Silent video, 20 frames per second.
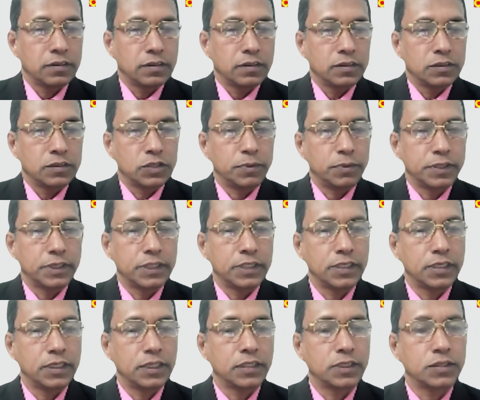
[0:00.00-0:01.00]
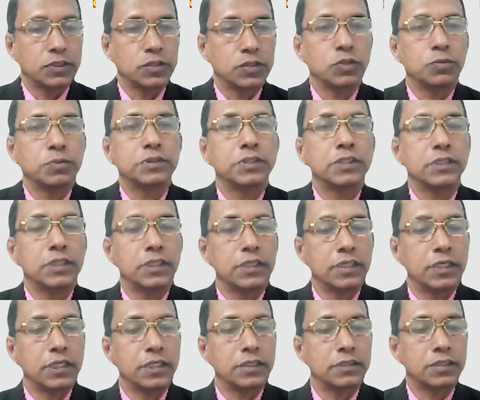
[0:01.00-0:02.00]
সবাইকে শুভেচ্ছা
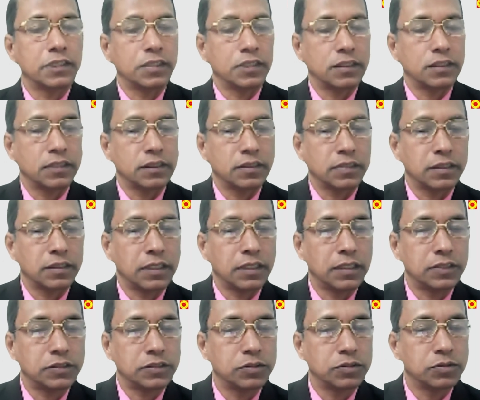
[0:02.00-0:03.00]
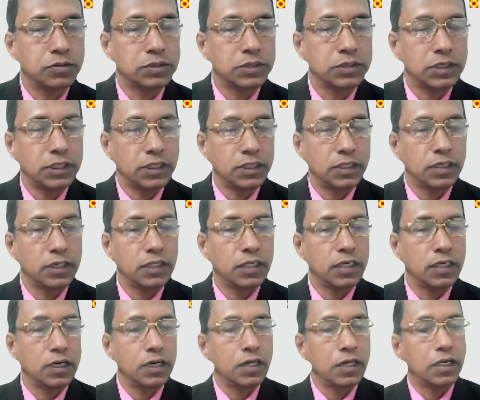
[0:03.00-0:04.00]
জানিয়ে আজকের ক্লাস শুরু করছি
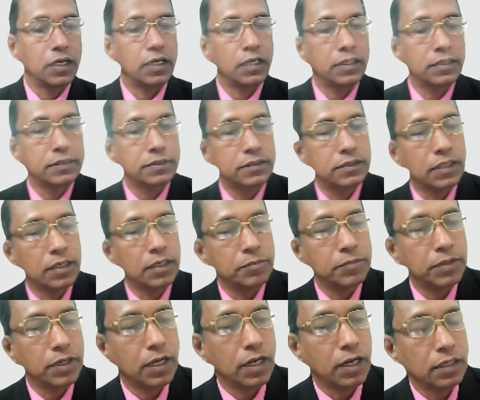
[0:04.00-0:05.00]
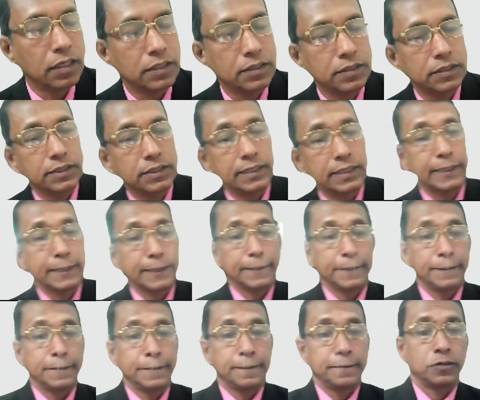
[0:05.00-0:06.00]
আজ আমরা
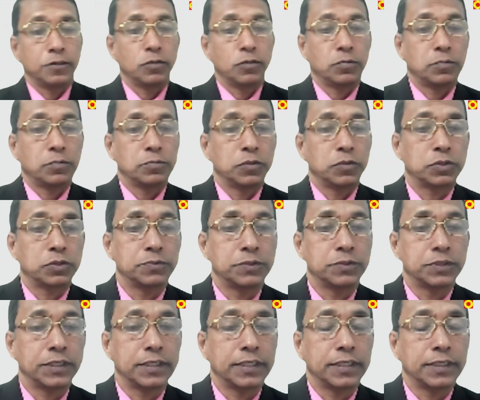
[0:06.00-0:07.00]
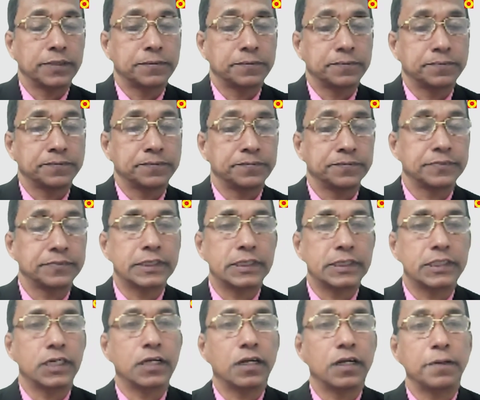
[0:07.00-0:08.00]
নবম দশম শ্রেণীর
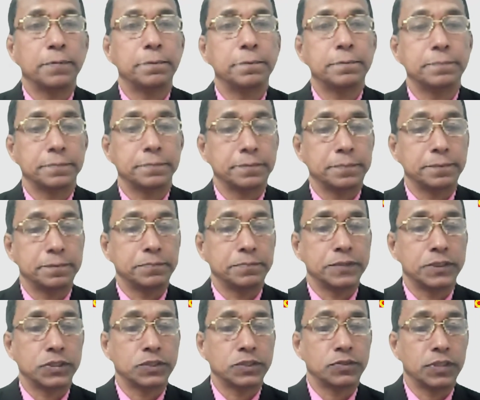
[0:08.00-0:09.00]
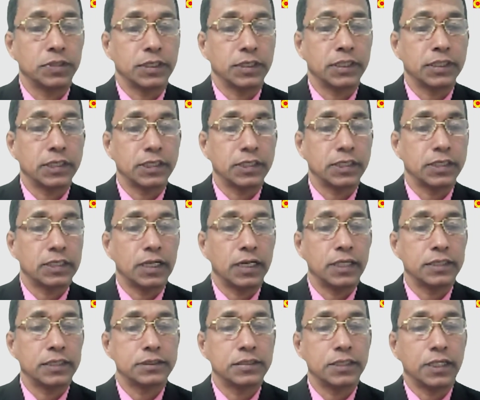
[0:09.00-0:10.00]
যেটা বিশেষ করে এখানে
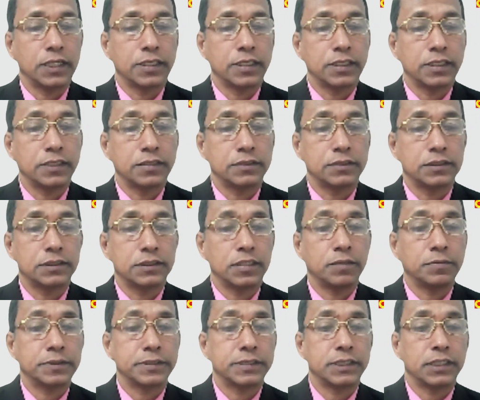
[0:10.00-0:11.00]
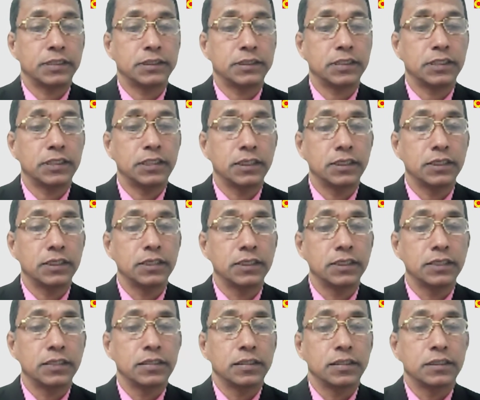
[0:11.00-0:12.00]
ক্লাস নাইনের যে সিলেবাসটা আছে
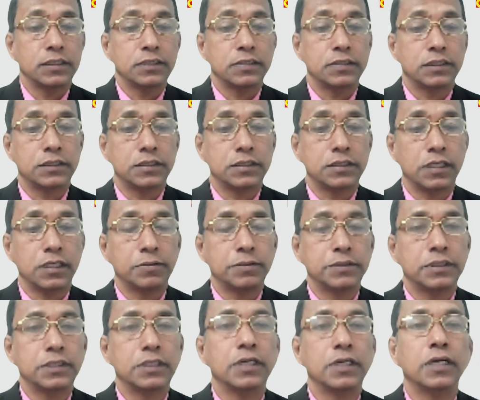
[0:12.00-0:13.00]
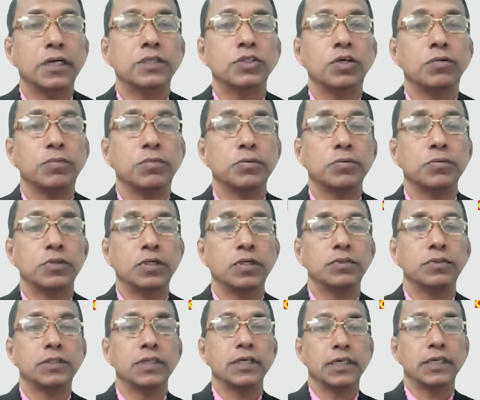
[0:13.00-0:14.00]
সেই সিলেবাসে সম্ভাবনা
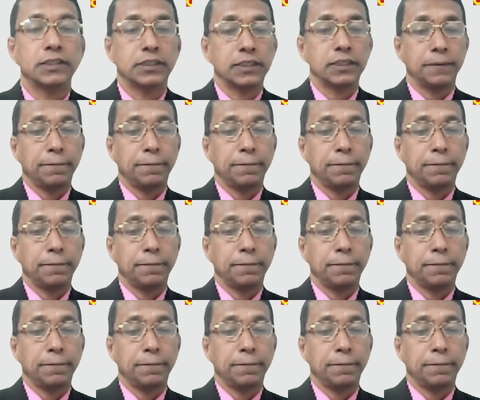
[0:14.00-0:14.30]
অধ্যায় আছে